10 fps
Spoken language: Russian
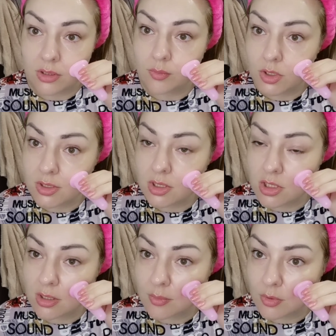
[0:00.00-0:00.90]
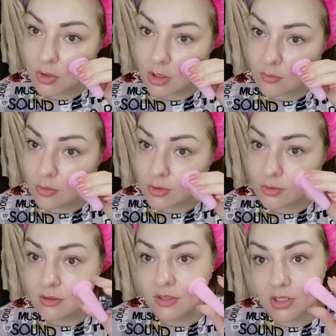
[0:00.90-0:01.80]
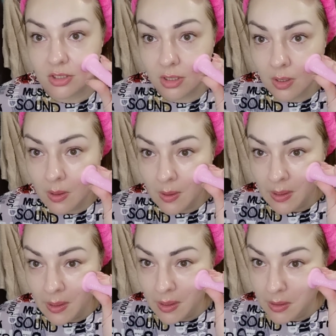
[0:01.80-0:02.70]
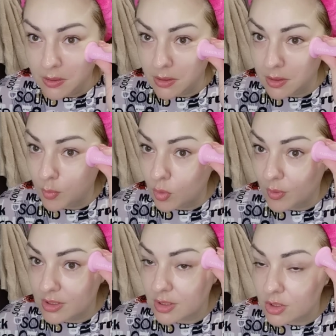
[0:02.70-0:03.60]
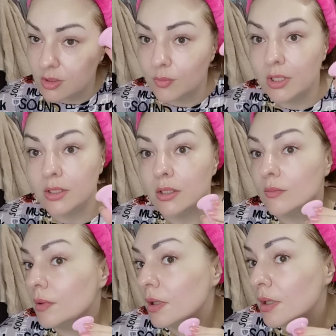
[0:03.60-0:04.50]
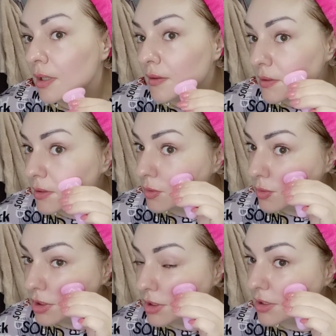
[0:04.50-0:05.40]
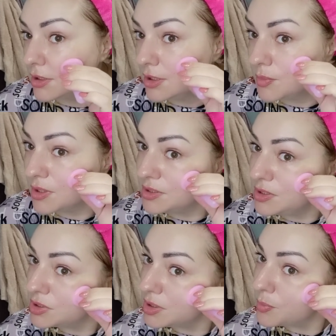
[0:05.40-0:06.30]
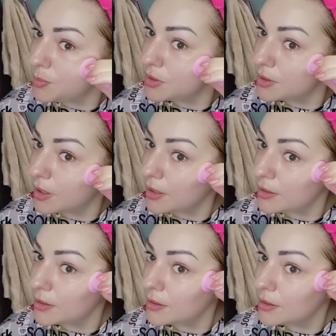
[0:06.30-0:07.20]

Можно сначала немножко воздуха выжать, да, и делаем по массажным линиям. Видите, кожа краснеет практически моментально.